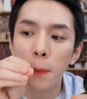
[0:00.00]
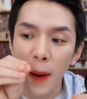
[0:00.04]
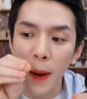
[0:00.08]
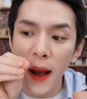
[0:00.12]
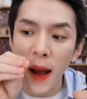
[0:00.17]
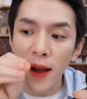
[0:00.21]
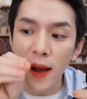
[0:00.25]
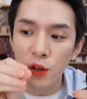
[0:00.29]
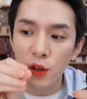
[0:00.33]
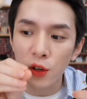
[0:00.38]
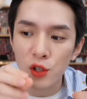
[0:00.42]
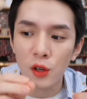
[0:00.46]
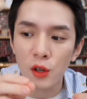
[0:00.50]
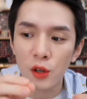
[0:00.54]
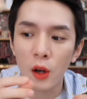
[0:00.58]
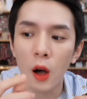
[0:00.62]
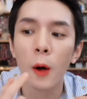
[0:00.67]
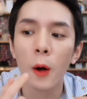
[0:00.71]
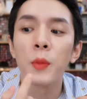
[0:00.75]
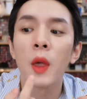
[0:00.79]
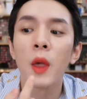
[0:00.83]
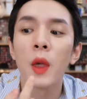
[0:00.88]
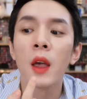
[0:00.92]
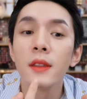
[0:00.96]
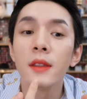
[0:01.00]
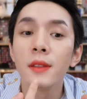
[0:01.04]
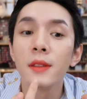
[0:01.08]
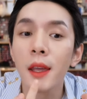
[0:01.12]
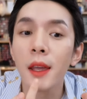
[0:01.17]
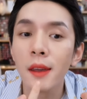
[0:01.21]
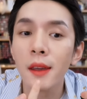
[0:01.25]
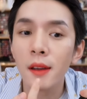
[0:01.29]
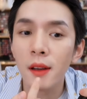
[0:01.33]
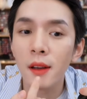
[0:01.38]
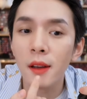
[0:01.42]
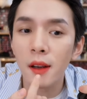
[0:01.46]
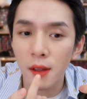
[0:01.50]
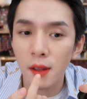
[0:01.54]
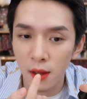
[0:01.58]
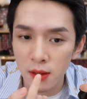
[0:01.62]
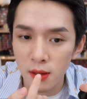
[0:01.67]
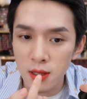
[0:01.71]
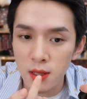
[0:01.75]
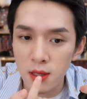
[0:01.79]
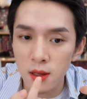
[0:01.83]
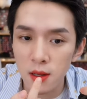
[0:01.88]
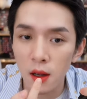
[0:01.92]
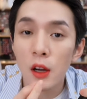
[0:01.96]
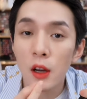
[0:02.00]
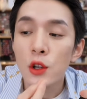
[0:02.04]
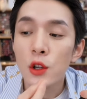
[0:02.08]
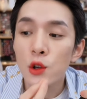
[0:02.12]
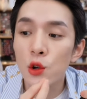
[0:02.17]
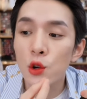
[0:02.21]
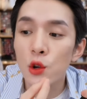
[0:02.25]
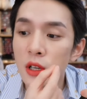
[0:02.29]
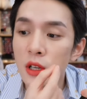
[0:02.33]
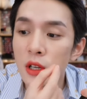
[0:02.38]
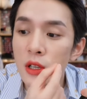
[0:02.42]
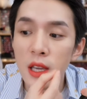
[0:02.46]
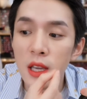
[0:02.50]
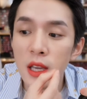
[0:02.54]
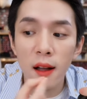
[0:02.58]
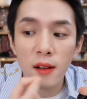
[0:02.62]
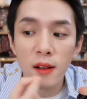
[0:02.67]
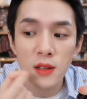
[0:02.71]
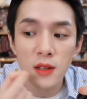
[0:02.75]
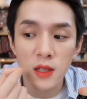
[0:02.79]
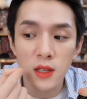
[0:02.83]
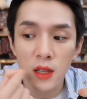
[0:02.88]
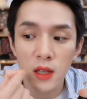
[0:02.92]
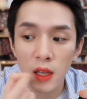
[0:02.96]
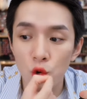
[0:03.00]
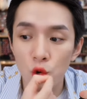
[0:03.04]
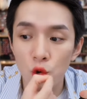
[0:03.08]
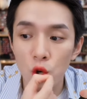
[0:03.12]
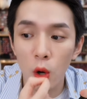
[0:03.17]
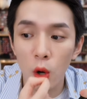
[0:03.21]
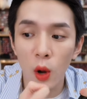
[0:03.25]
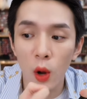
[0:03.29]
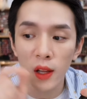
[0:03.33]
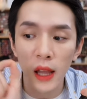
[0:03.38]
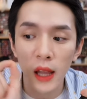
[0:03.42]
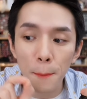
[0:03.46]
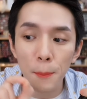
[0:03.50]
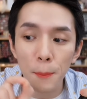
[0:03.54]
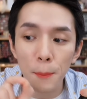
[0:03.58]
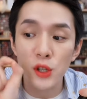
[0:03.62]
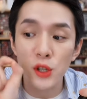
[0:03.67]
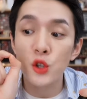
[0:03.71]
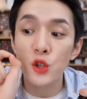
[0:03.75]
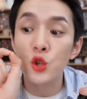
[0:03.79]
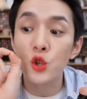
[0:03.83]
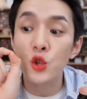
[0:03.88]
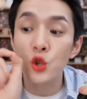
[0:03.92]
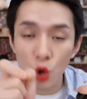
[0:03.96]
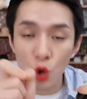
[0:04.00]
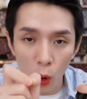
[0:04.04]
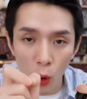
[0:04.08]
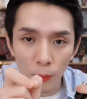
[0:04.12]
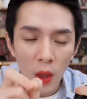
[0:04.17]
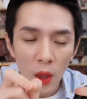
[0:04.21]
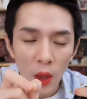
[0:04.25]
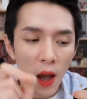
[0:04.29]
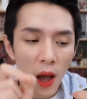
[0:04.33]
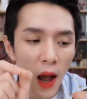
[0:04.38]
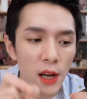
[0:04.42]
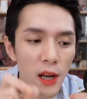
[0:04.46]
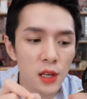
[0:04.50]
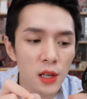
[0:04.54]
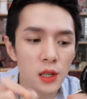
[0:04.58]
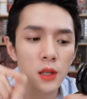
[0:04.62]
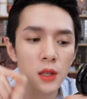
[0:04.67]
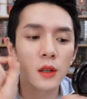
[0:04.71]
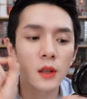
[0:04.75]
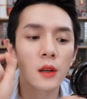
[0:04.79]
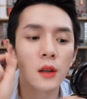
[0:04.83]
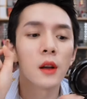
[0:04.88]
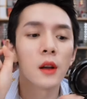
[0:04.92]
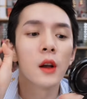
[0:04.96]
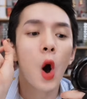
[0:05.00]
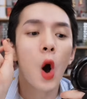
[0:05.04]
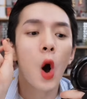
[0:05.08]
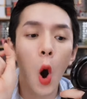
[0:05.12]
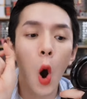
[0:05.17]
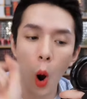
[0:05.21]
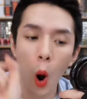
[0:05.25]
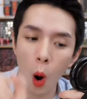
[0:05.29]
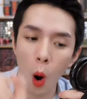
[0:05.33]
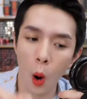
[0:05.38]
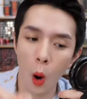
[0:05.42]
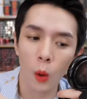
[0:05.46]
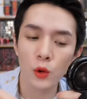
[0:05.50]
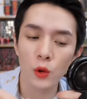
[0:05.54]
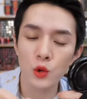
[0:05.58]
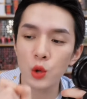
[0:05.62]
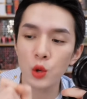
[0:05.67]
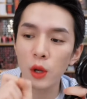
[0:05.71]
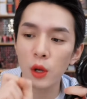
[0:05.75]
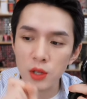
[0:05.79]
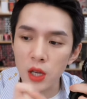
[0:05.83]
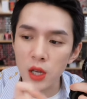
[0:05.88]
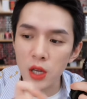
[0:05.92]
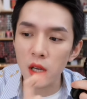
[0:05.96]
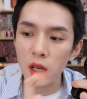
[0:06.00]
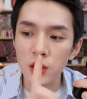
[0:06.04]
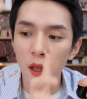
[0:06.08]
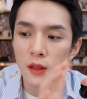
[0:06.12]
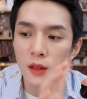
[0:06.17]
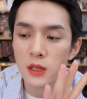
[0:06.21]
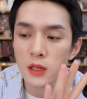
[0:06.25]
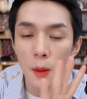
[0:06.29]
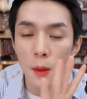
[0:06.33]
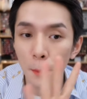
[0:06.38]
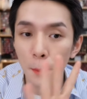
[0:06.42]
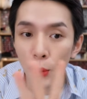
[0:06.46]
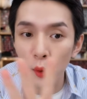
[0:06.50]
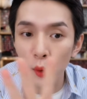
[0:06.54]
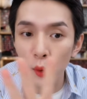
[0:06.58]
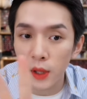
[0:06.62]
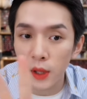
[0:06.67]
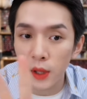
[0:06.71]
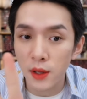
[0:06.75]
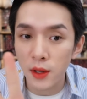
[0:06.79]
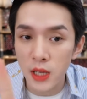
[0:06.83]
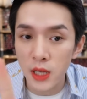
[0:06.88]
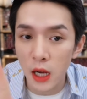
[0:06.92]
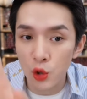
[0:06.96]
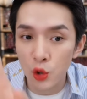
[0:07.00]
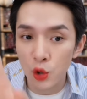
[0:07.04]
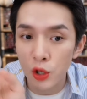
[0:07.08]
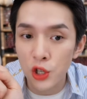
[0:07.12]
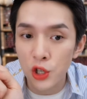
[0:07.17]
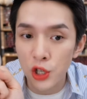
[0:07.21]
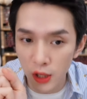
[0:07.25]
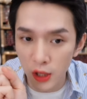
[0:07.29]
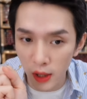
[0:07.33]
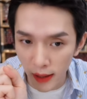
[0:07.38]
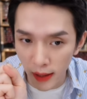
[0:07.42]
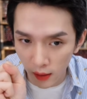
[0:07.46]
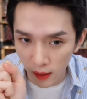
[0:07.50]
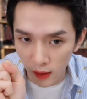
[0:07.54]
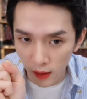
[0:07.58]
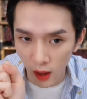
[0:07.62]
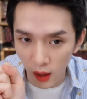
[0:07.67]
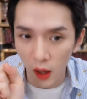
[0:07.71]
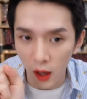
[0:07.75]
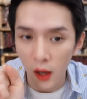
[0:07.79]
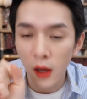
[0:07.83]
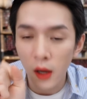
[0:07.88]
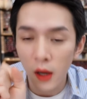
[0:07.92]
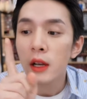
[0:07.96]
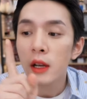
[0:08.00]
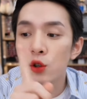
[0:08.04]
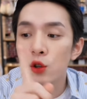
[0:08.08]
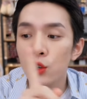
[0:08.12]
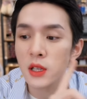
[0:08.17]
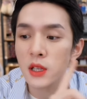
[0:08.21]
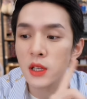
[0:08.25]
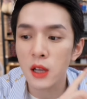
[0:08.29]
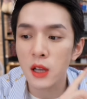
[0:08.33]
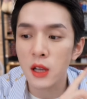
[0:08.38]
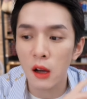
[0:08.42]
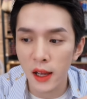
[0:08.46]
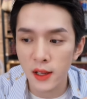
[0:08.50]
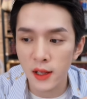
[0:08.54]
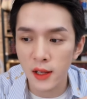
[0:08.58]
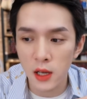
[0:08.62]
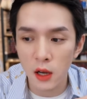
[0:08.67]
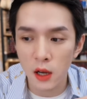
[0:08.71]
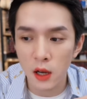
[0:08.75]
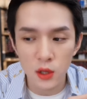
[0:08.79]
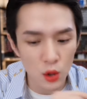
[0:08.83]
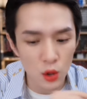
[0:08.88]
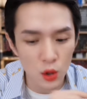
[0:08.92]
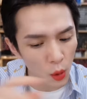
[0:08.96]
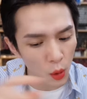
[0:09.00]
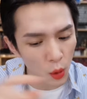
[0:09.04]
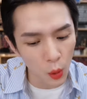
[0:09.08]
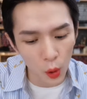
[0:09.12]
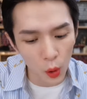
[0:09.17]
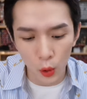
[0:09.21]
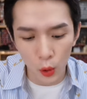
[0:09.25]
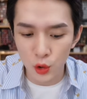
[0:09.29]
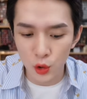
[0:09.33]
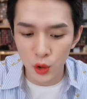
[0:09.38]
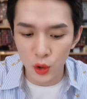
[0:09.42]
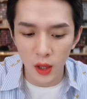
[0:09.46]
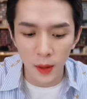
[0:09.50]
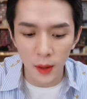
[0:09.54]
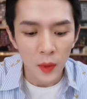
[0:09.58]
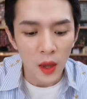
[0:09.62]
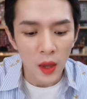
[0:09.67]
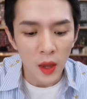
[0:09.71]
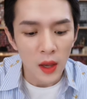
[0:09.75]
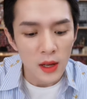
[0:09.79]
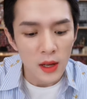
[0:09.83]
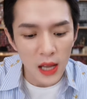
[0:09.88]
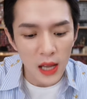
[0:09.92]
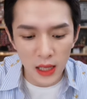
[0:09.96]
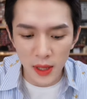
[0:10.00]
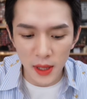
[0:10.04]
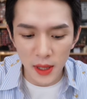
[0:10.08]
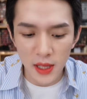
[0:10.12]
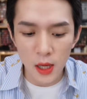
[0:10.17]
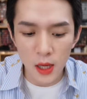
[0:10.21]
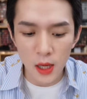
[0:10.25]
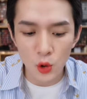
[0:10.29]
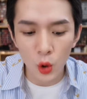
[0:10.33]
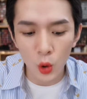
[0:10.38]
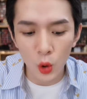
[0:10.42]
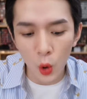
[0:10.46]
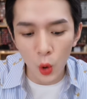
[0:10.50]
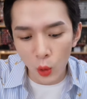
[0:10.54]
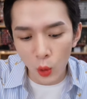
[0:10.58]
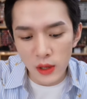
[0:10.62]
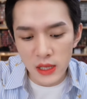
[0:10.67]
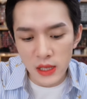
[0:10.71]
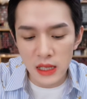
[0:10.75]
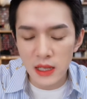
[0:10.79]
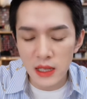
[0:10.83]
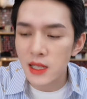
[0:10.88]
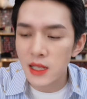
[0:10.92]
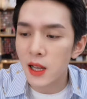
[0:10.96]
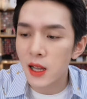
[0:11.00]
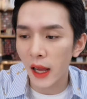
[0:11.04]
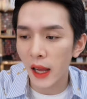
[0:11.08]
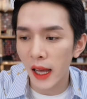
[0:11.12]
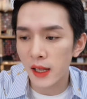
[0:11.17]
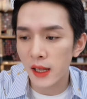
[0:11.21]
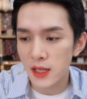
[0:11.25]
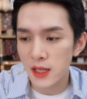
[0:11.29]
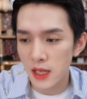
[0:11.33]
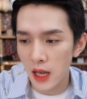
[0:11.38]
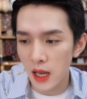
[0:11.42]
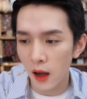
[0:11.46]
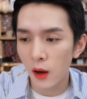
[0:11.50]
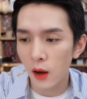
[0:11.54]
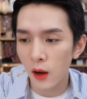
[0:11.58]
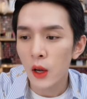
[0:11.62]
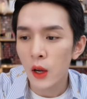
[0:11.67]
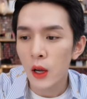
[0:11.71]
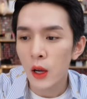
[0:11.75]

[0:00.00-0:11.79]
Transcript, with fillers: 半的时候，那个颜色就是这样子的一个状况。它不是棕，它是。红，所以这支颜色不能叫做吃里的，就是小辣椒色，所以我会觉得它的名叫做攻心小辣椒，